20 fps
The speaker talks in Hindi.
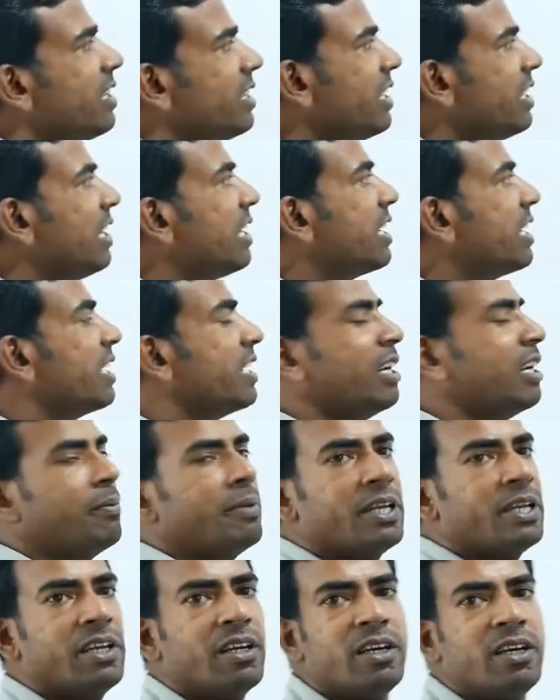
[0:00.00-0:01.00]
नहीं लिखेंगे
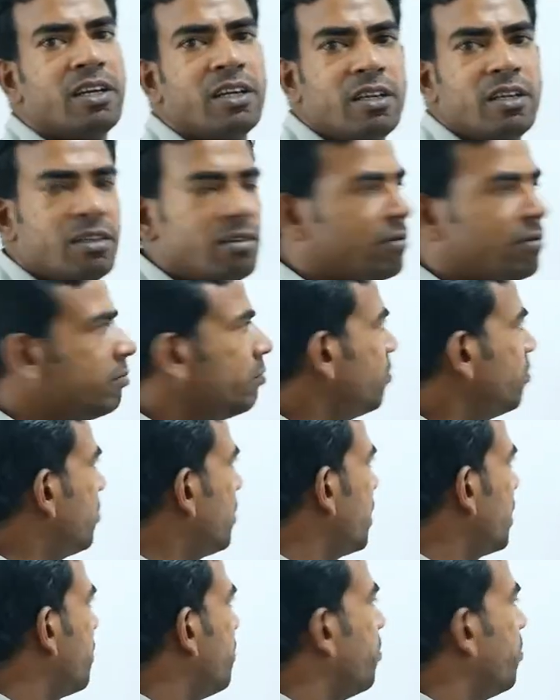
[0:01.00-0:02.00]

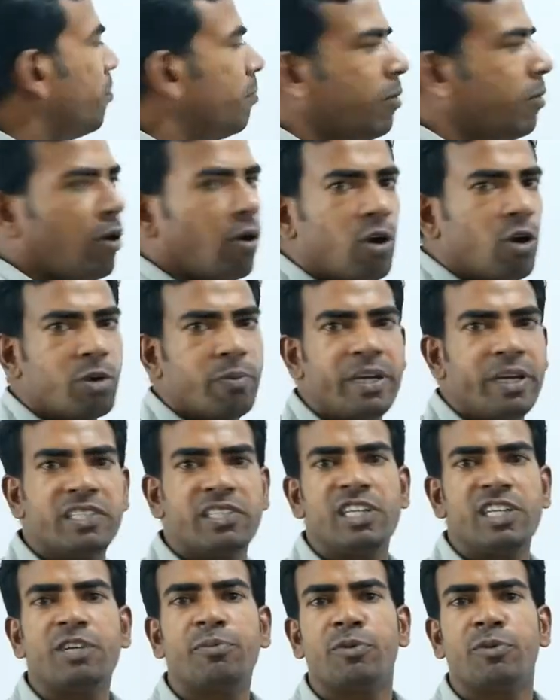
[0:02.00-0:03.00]
अपन फॉर्म
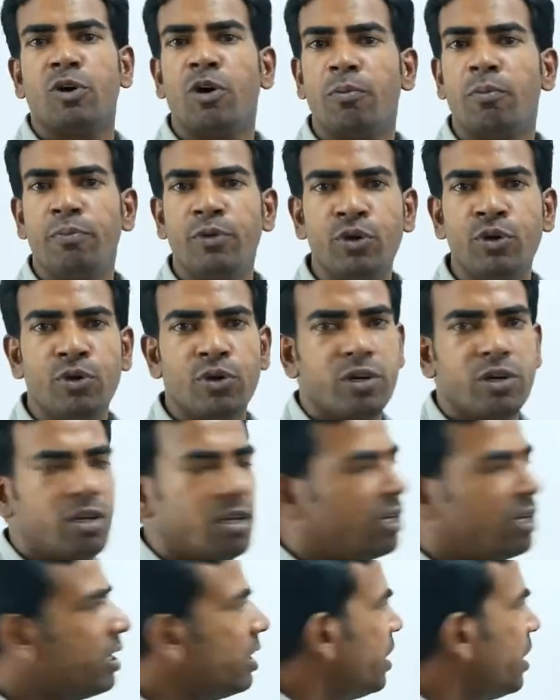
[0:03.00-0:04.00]
एसिड प्रोब्यूट
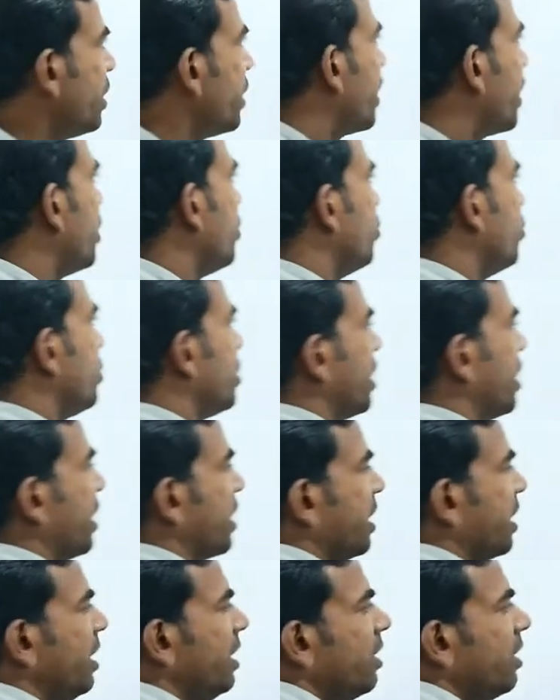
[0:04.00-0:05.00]
इनका यूज
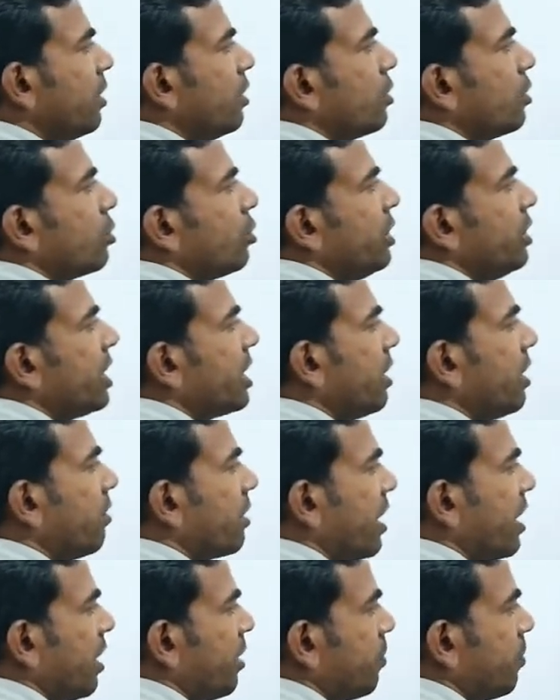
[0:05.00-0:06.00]
करेंगे तो ये क्या हो
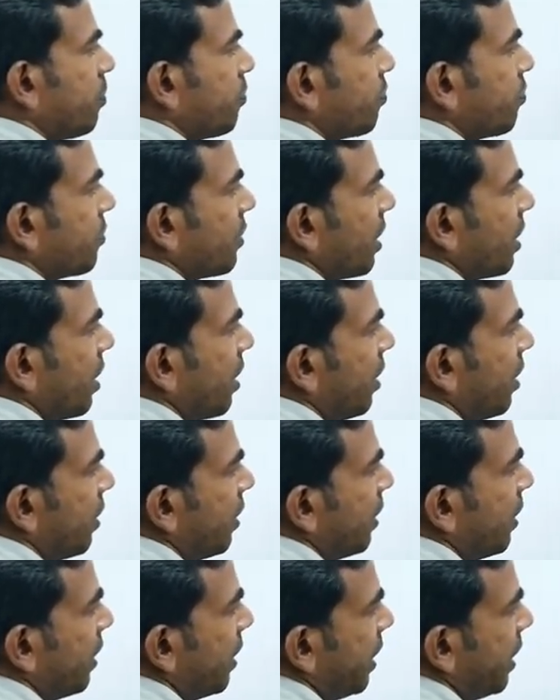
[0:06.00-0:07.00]
गया
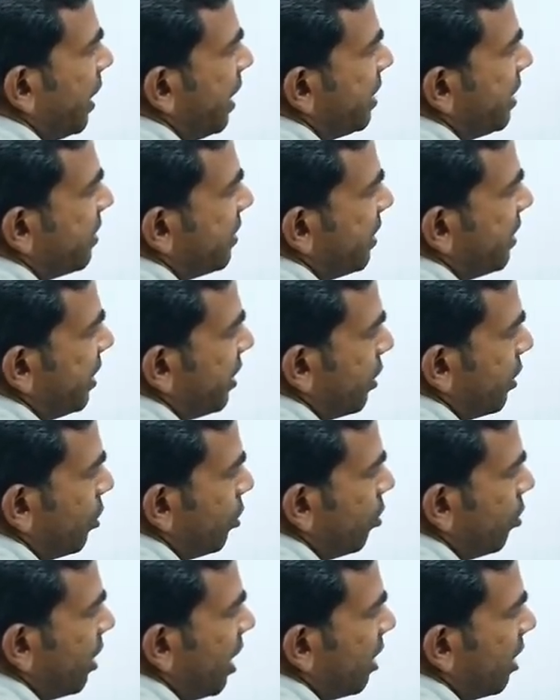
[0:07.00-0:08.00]
एसिड
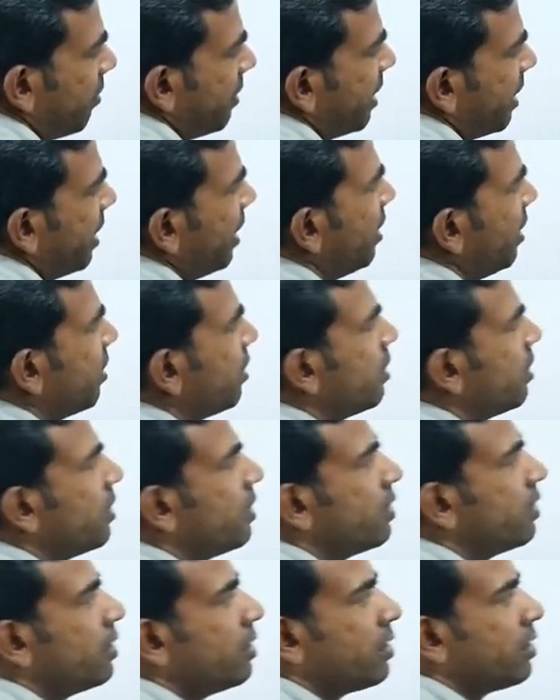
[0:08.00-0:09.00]
दो कार्बन है ना
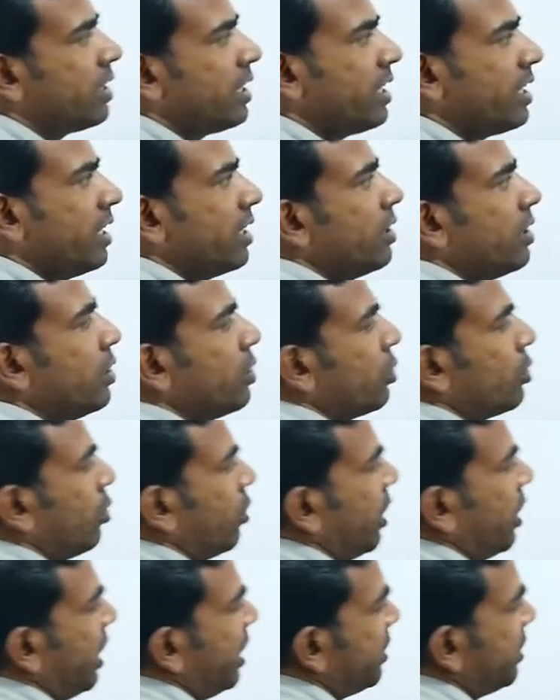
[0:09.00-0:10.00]
ठीक है
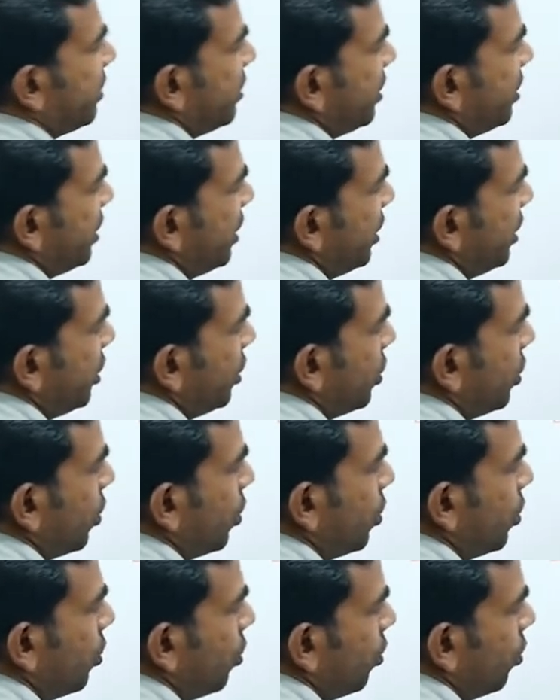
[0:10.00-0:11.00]
तो
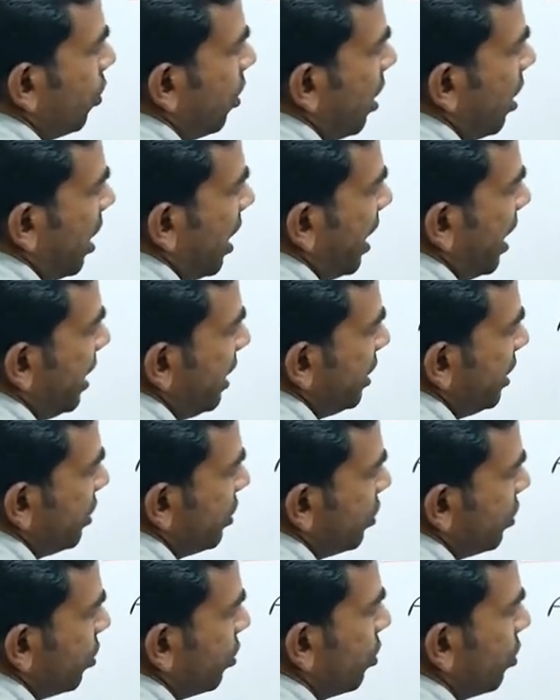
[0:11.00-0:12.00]
एसीटो
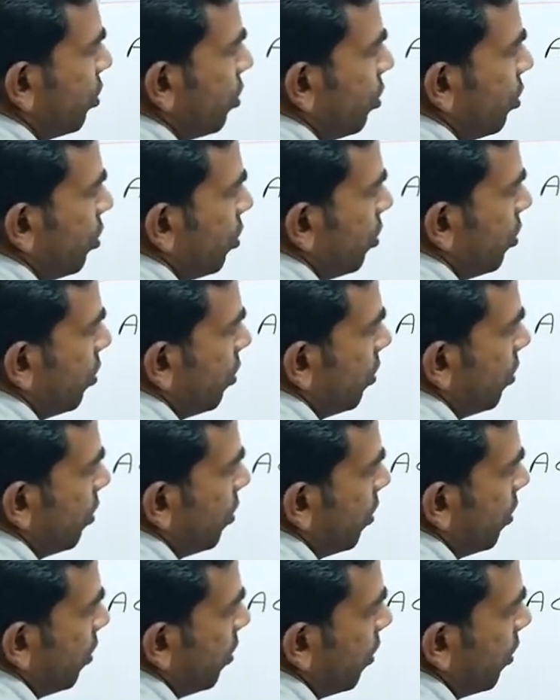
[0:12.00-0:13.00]
आइसो
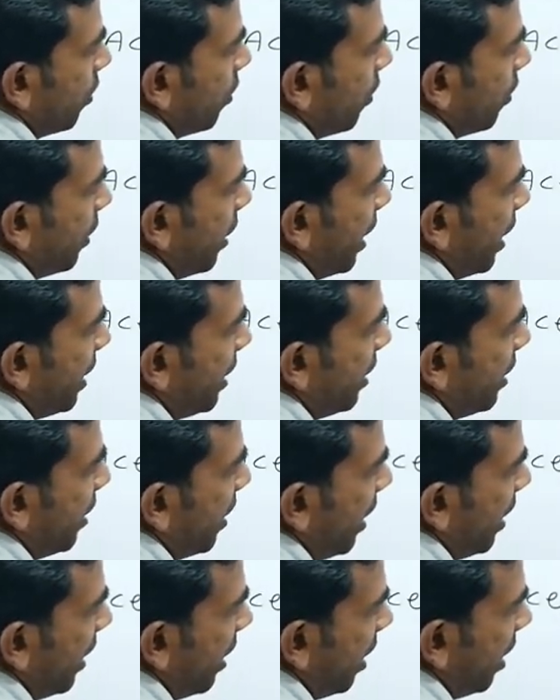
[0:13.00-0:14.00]

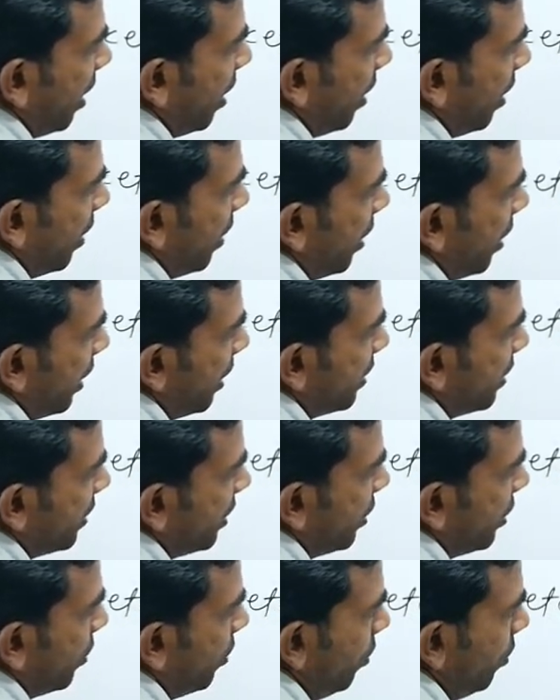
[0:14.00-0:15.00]
नाइट्राइल
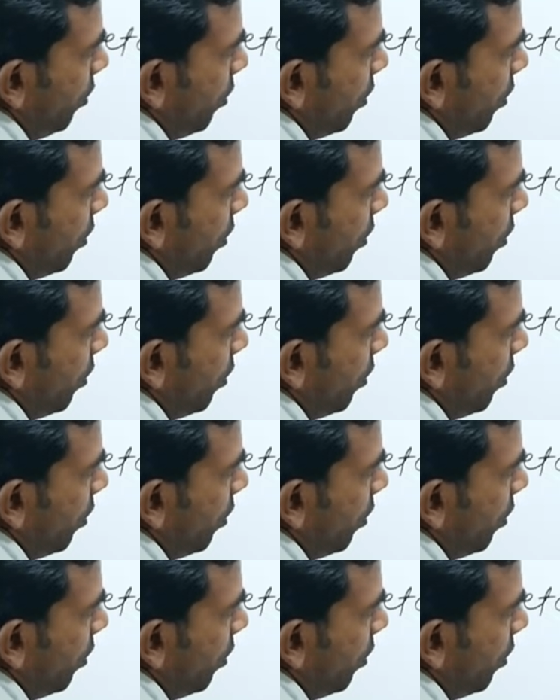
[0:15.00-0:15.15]
एसीटो